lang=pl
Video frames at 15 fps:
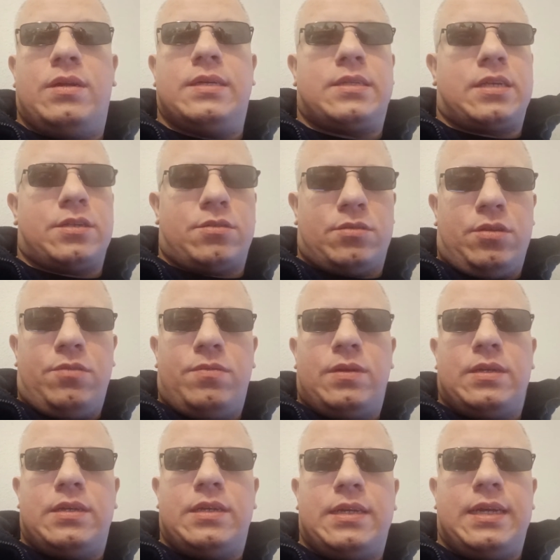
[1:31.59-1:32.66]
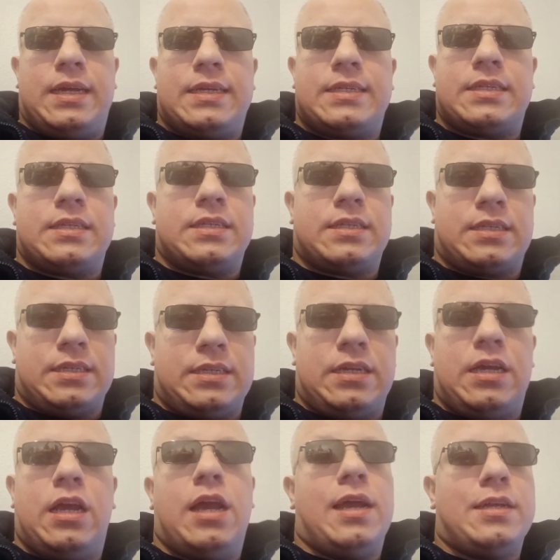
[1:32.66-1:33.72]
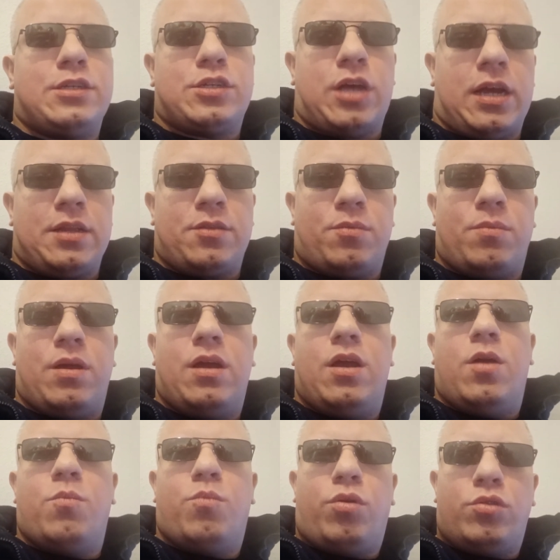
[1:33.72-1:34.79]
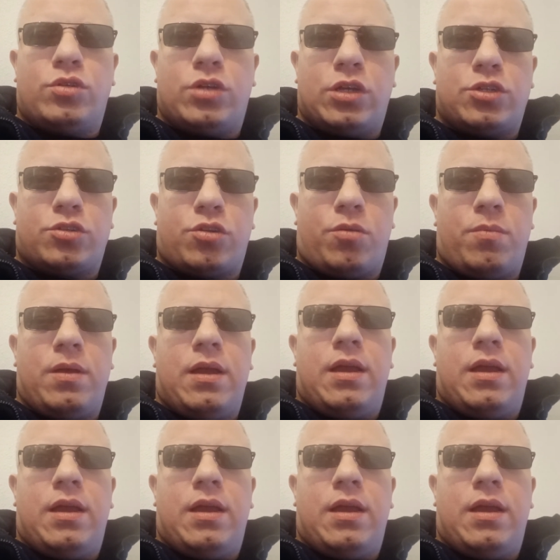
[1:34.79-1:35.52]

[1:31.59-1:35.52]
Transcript: sezonowe jest z czarną porzeczką,